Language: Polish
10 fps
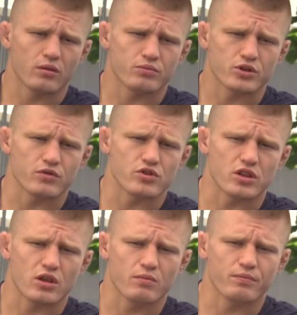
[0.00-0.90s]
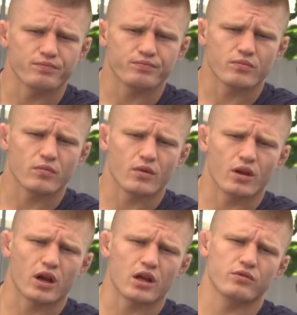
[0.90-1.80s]
przede wszystkim
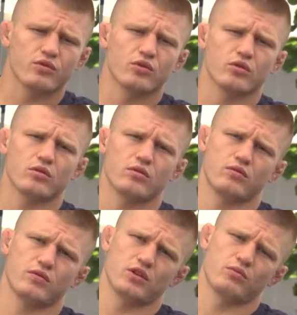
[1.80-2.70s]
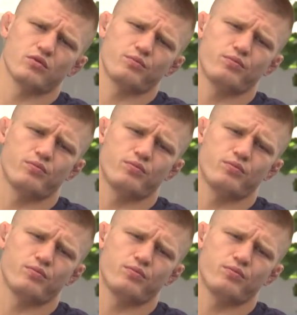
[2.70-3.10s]
KSW, wiadomo,